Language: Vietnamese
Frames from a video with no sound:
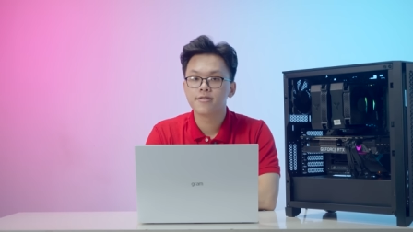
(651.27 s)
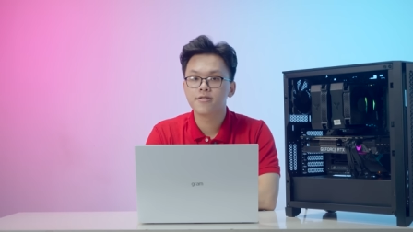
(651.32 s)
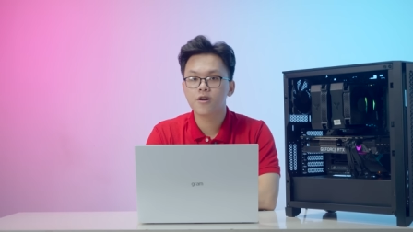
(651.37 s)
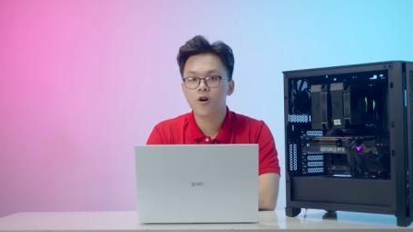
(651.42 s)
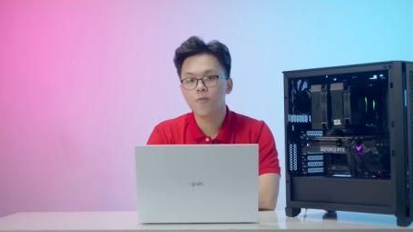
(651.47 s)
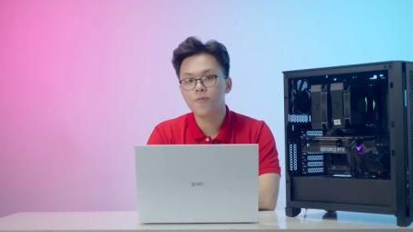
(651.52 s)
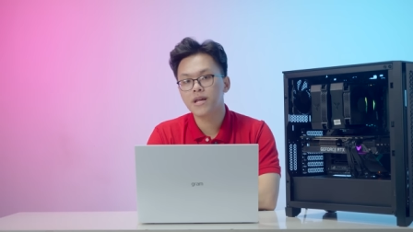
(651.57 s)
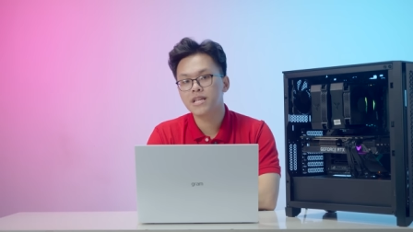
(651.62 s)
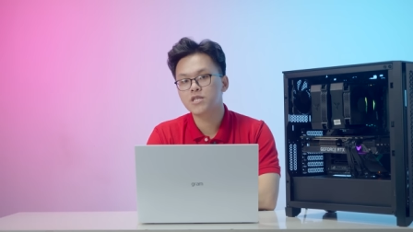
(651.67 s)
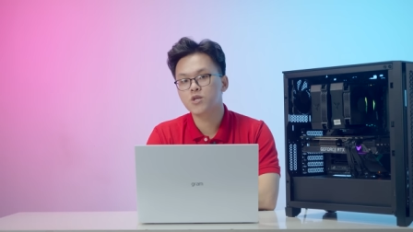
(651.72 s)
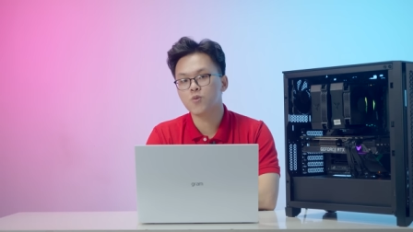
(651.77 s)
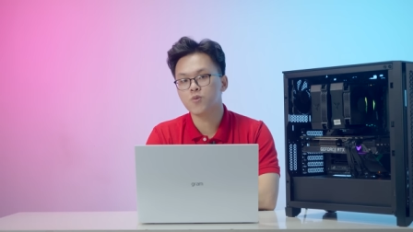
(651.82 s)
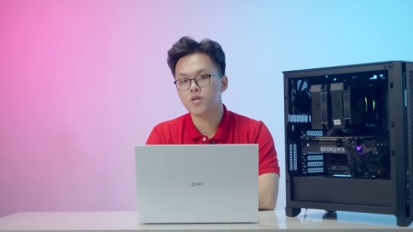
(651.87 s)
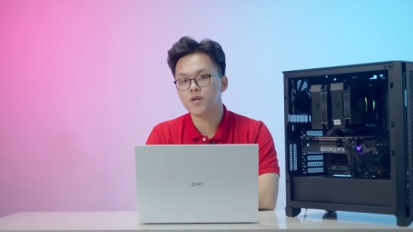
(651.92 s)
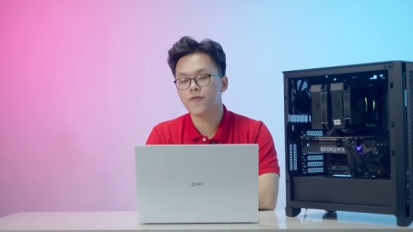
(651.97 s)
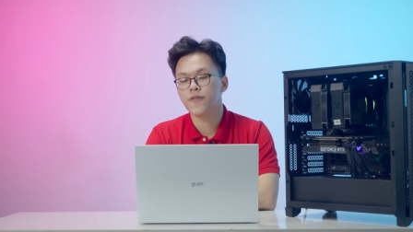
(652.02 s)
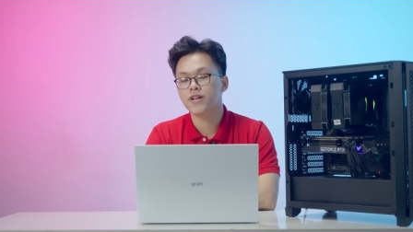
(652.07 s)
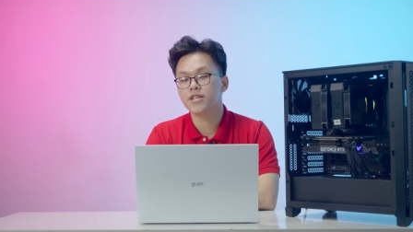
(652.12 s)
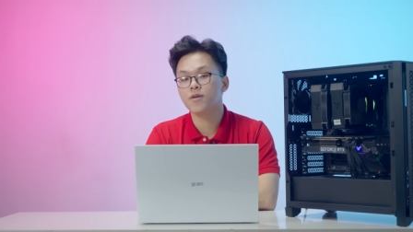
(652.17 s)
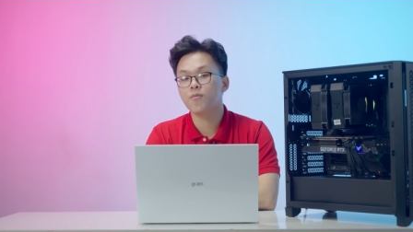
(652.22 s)
chứ không nên dùng
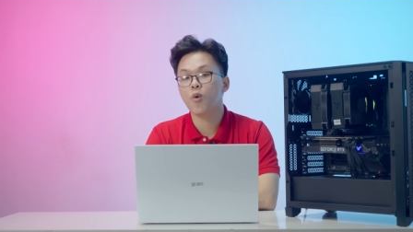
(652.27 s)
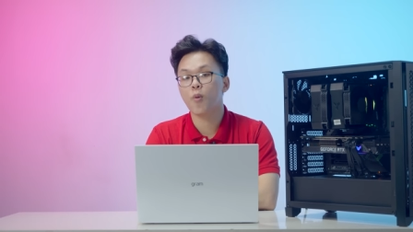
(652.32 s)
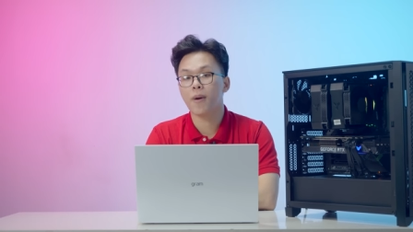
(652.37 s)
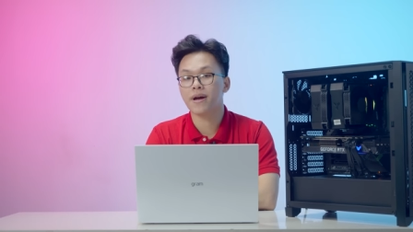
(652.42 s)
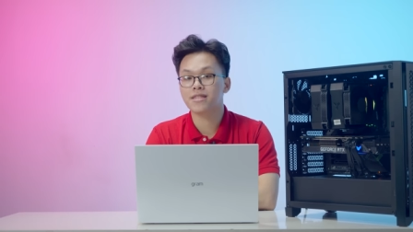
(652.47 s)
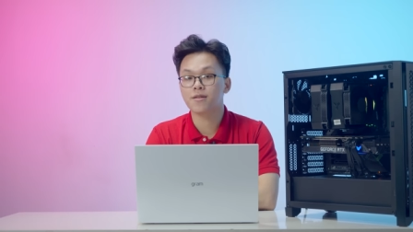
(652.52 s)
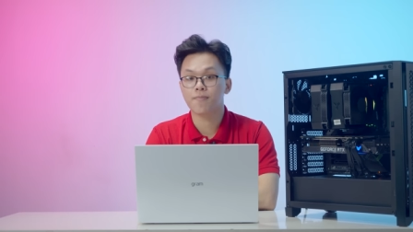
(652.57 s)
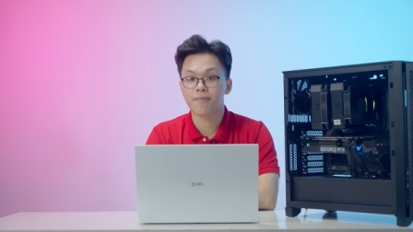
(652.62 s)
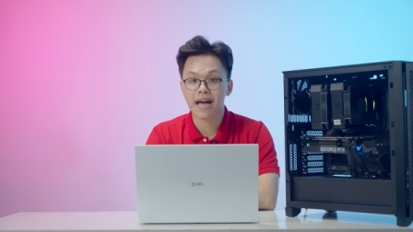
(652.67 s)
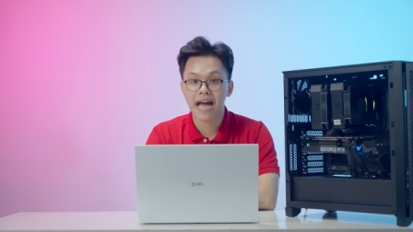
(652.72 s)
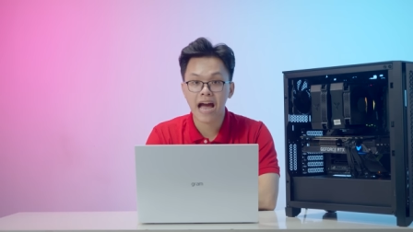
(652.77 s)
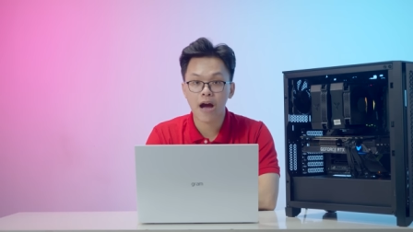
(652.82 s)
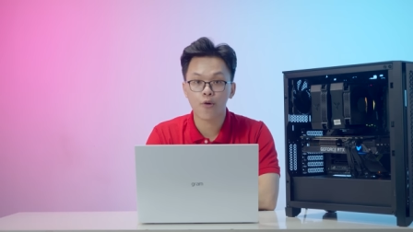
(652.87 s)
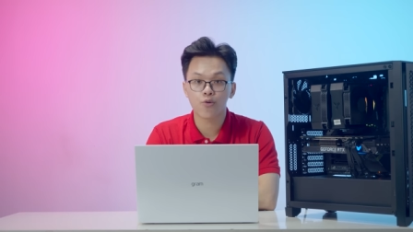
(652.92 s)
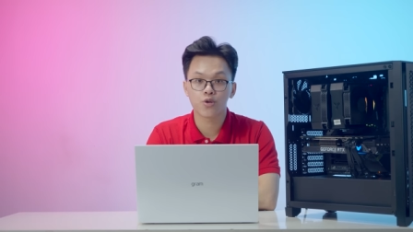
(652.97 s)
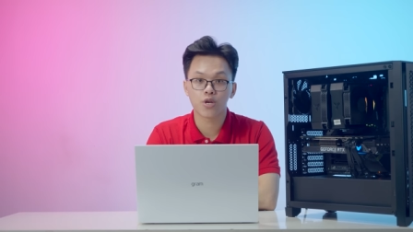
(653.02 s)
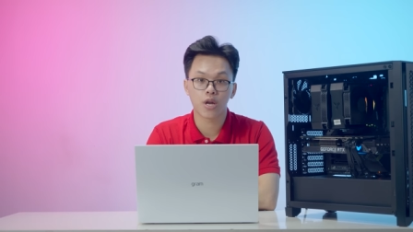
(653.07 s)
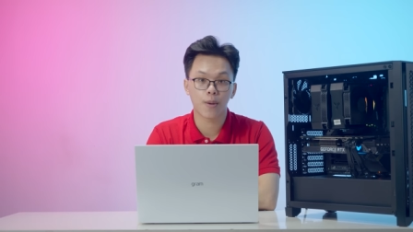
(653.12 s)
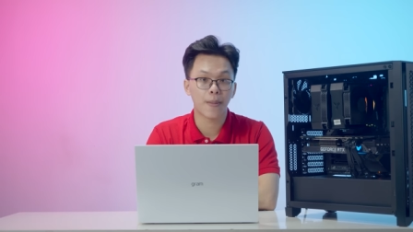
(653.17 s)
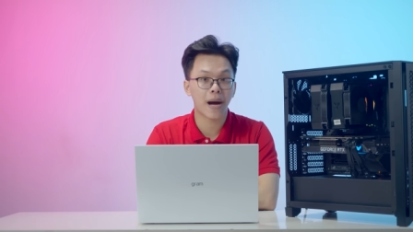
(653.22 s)
nhiều với những bộ máy tầm cao
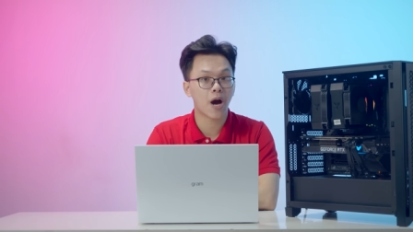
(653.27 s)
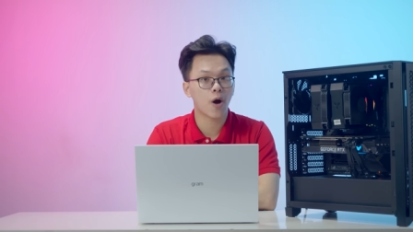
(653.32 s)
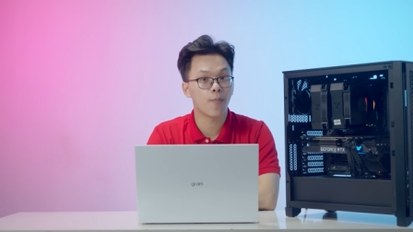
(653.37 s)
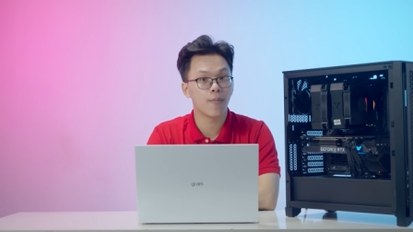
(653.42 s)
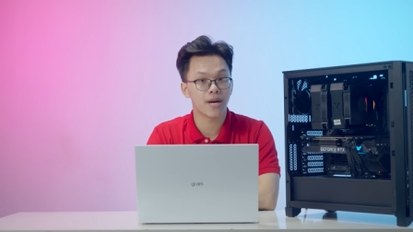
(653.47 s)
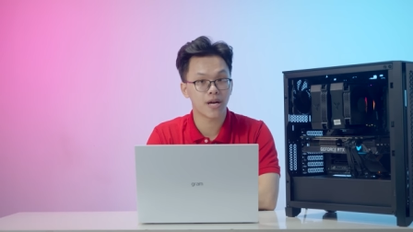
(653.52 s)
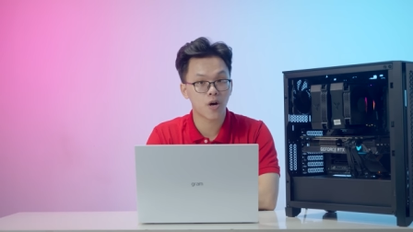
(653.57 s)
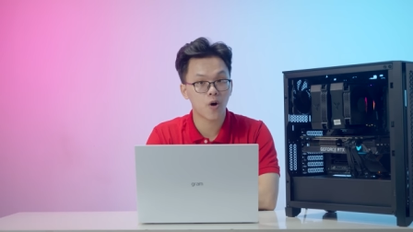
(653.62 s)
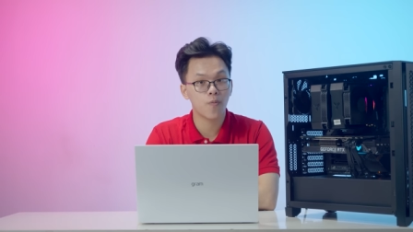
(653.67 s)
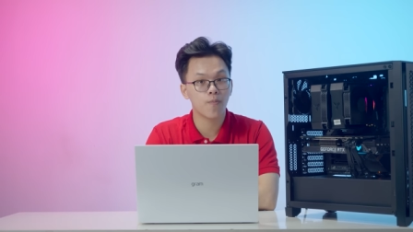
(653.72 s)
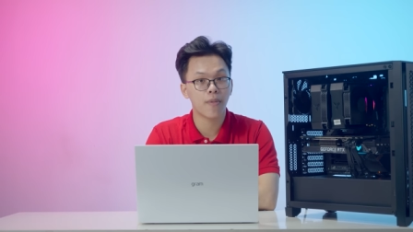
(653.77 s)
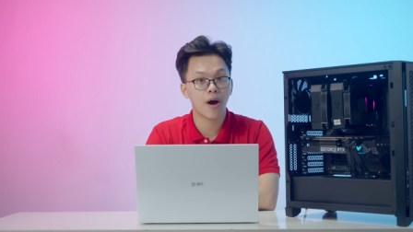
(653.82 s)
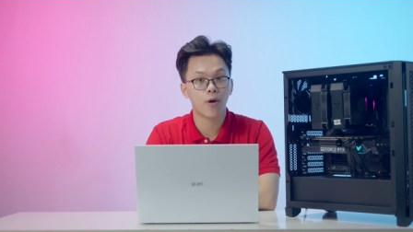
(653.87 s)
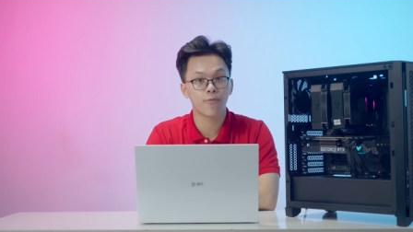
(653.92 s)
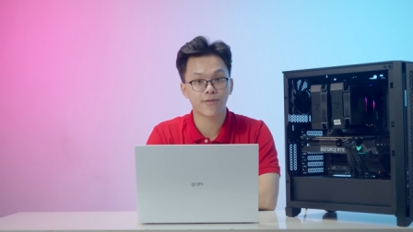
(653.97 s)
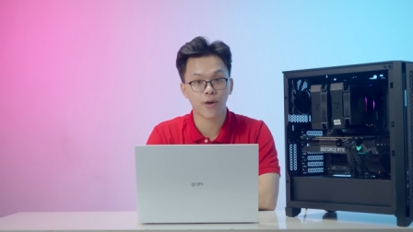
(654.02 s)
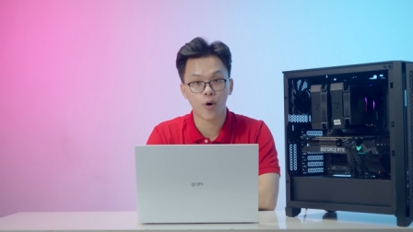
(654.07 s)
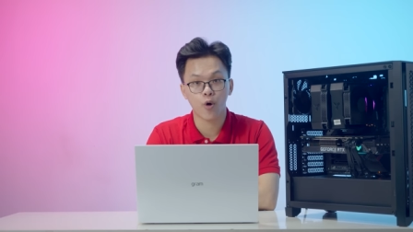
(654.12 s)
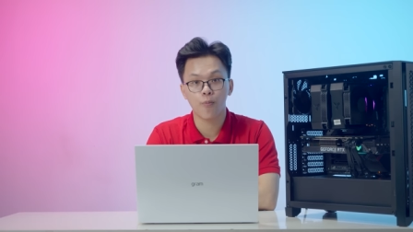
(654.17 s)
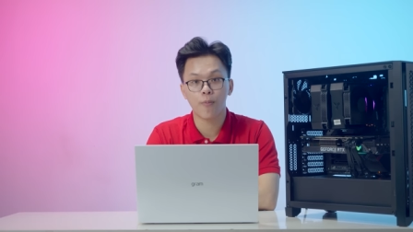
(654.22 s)
như là ba không bảy không, ba
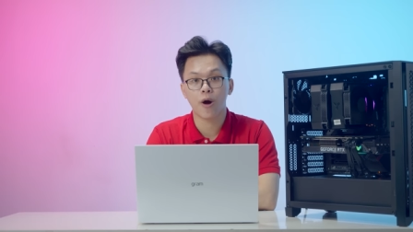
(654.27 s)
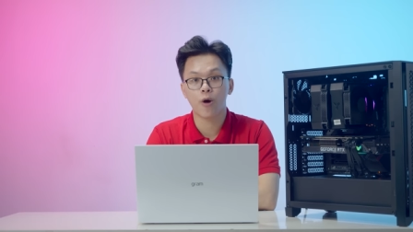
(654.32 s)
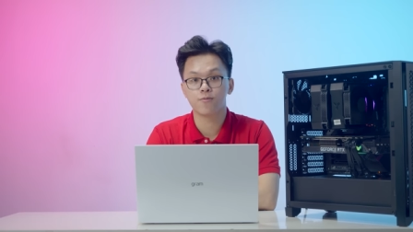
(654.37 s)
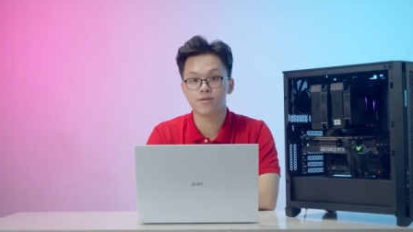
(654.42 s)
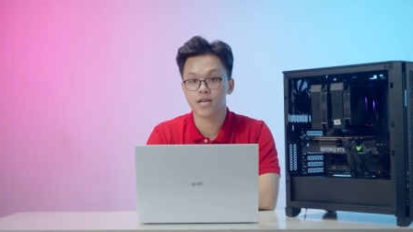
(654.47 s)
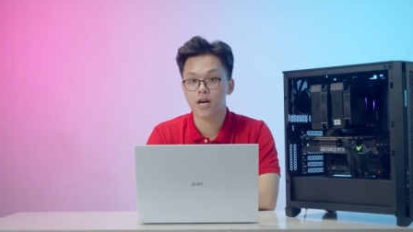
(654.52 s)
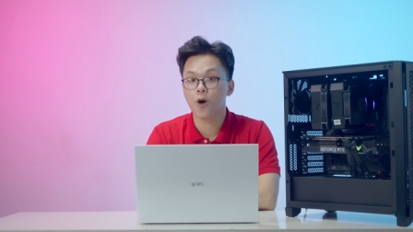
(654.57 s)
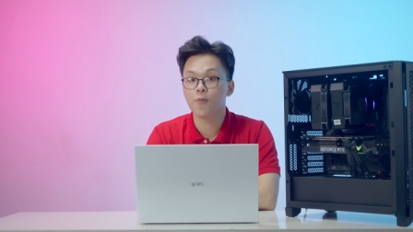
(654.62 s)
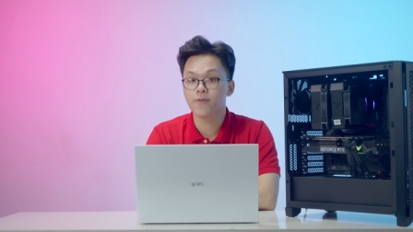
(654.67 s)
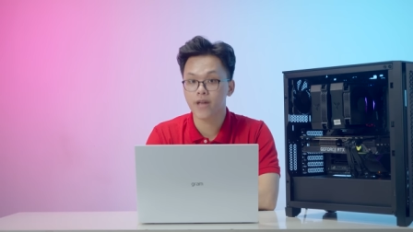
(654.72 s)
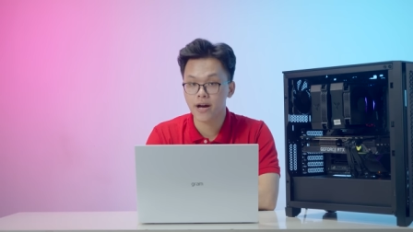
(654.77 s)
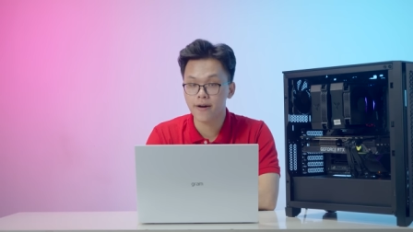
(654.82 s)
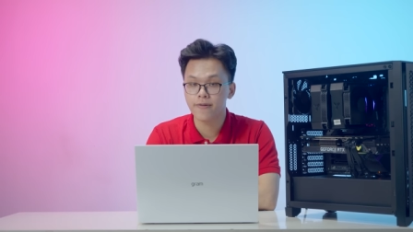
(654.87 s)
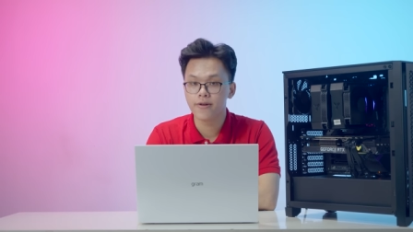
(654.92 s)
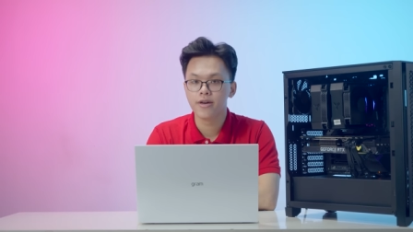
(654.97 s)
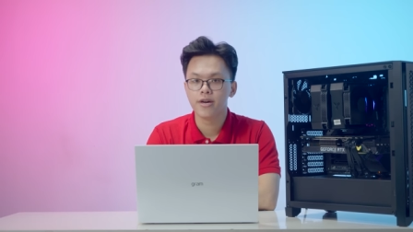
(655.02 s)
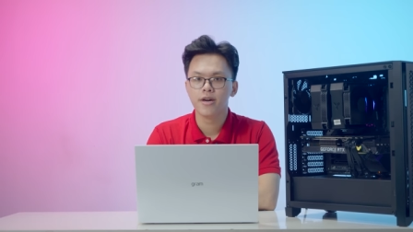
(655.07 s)
không tám không, ba không chín không nhá.